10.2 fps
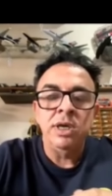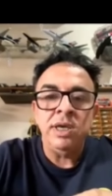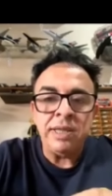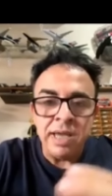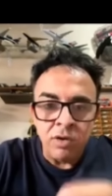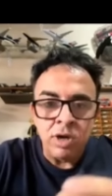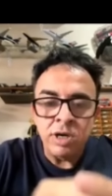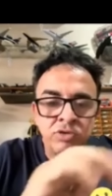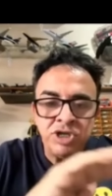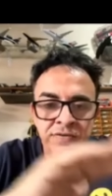e até
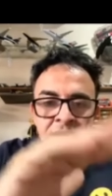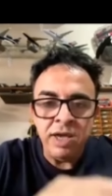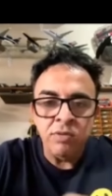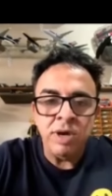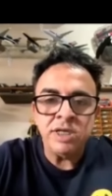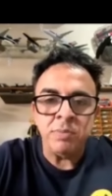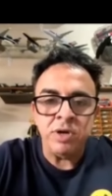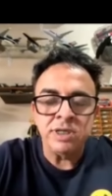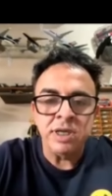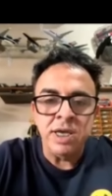agora não tive nenhuma
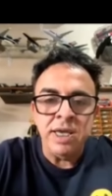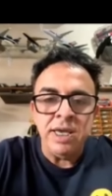resposta.